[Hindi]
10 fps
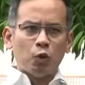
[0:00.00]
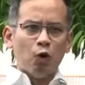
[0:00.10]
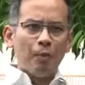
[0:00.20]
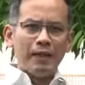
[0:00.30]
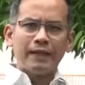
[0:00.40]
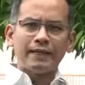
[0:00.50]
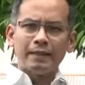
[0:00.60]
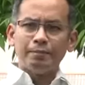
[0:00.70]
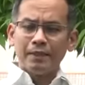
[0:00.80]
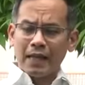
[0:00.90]
दो मिनट
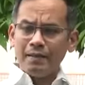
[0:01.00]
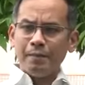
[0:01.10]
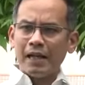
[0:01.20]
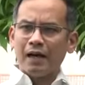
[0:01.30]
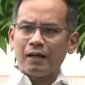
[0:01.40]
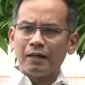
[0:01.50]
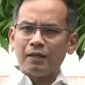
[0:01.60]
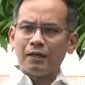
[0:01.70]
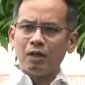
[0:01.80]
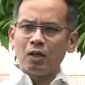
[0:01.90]
नहीं मिला
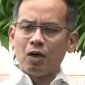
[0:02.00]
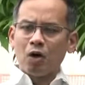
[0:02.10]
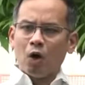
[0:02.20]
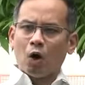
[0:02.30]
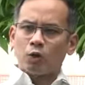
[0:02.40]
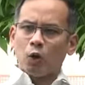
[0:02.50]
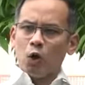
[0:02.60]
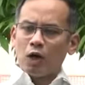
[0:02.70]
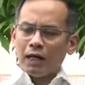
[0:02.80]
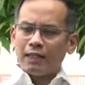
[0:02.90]
और
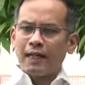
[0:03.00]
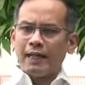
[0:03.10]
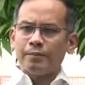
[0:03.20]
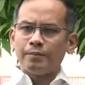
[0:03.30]
दो घंटे